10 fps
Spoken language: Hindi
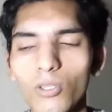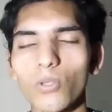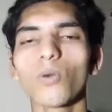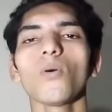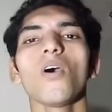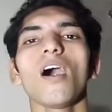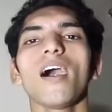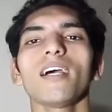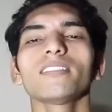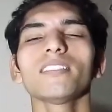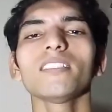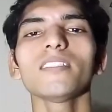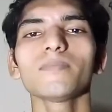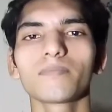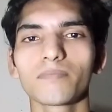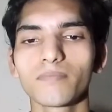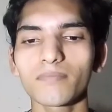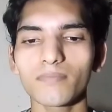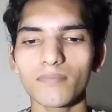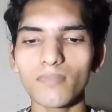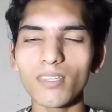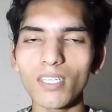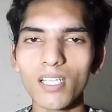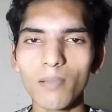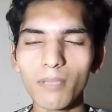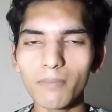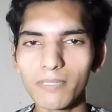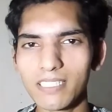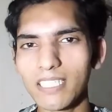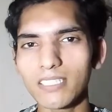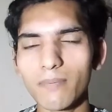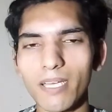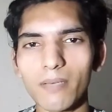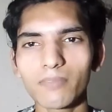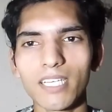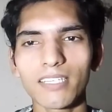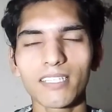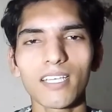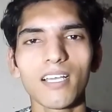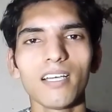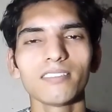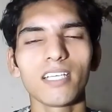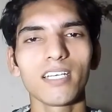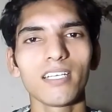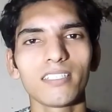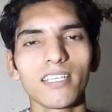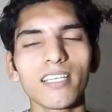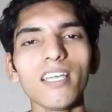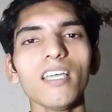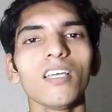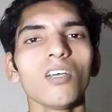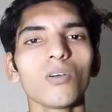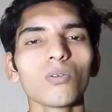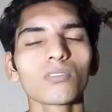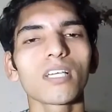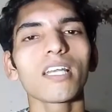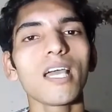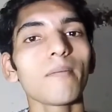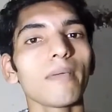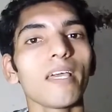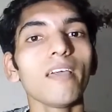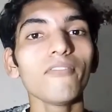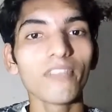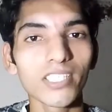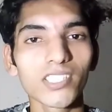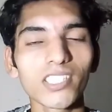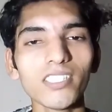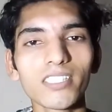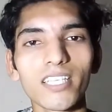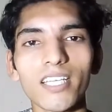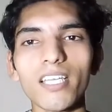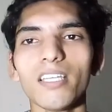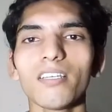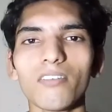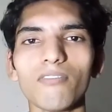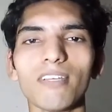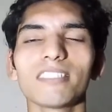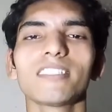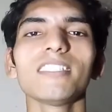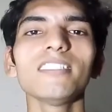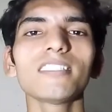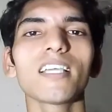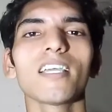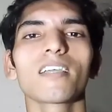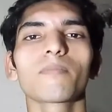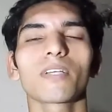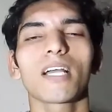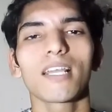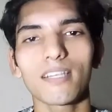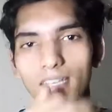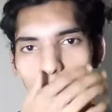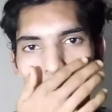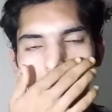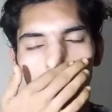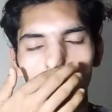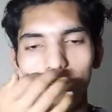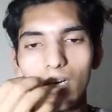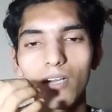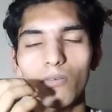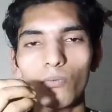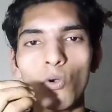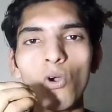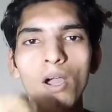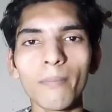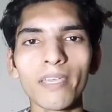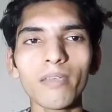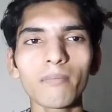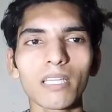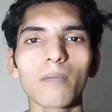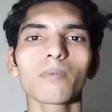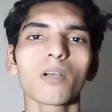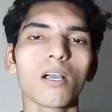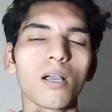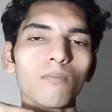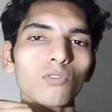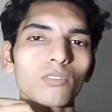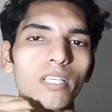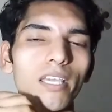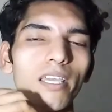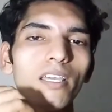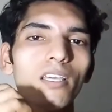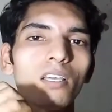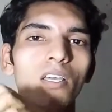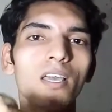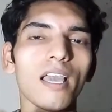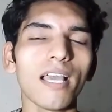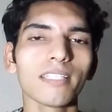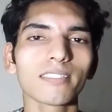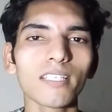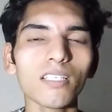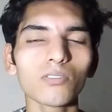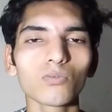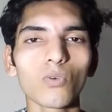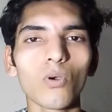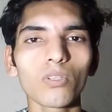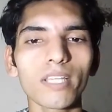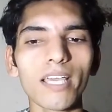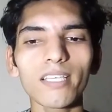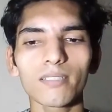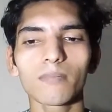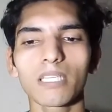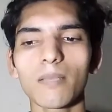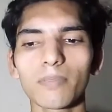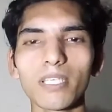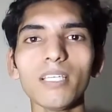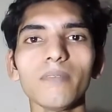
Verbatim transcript: तो आज हम एक बिज़नेस के बारे में जान जानना ठीक है उसका नाम है वेस्टीज ठीक है वेस्टीज एक प्रकार का वो हमें मतलब हम उसके ऐसे वो होता है मतलब कि